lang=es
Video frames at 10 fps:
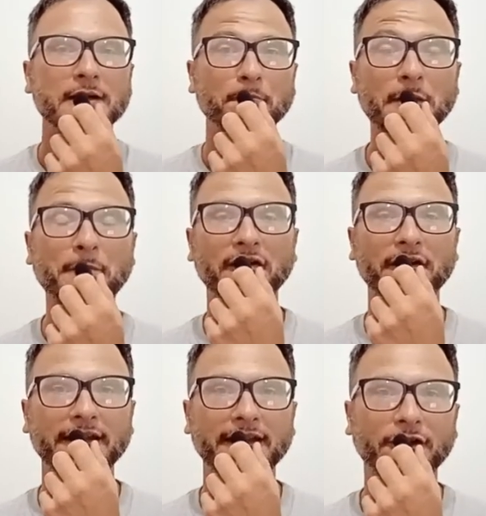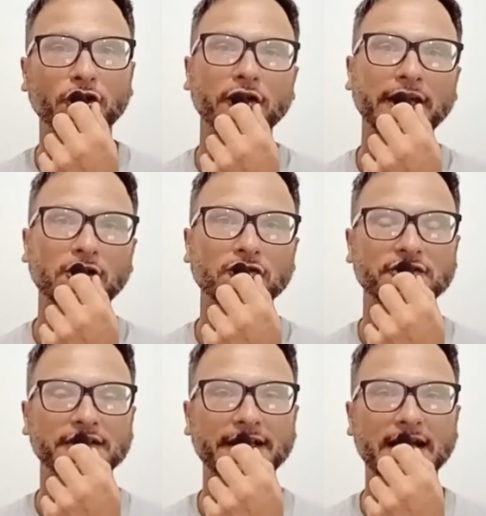Pipa Benedetto es
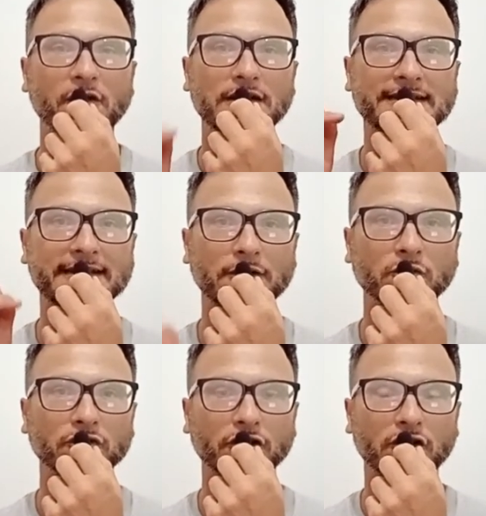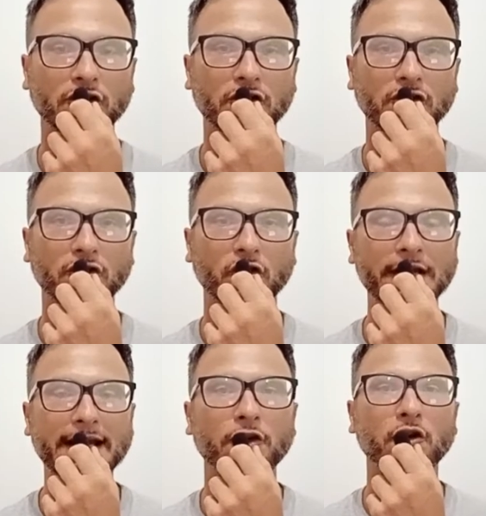considerado el segundo
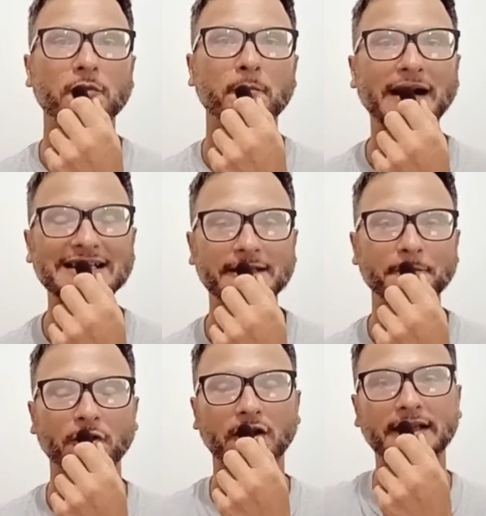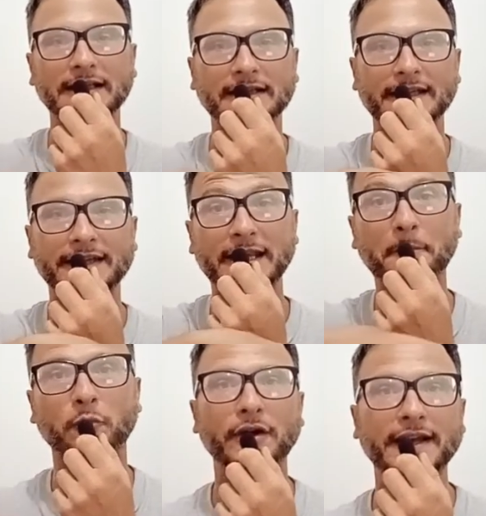goleador más importante
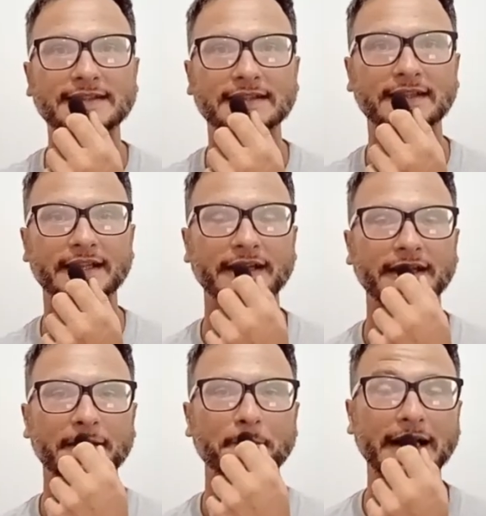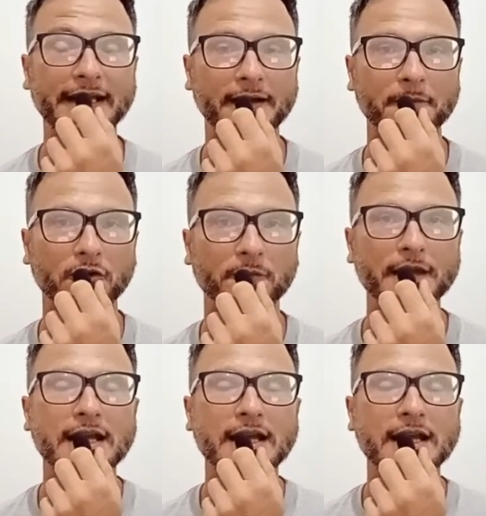después de Palermo.